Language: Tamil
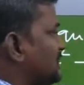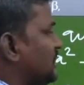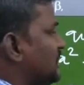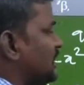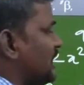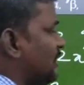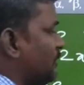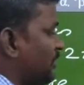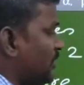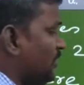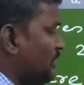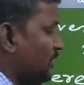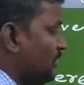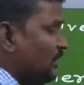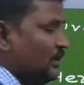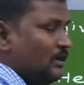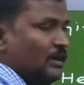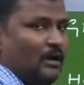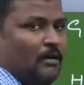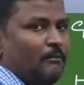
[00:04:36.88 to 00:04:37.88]
ரிசல்ட் நம்ம
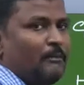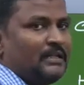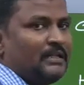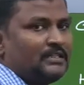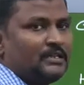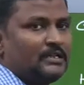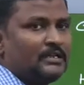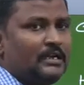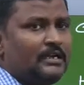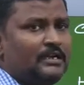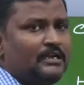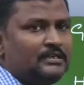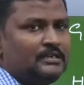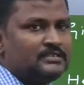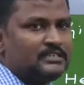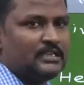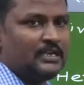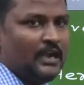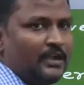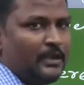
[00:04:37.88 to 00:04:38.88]
பார்த்துங்க
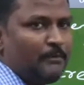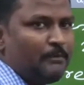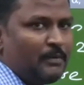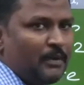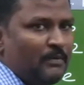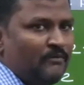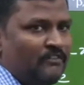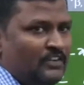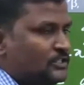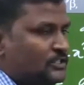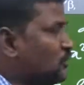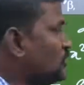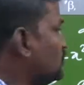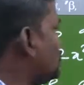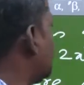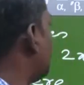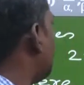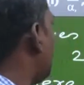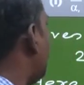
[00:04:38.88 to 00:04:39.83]
சரியா இப்போ நம்ம ஃபர்ஸ்ட் கொஸ்டின்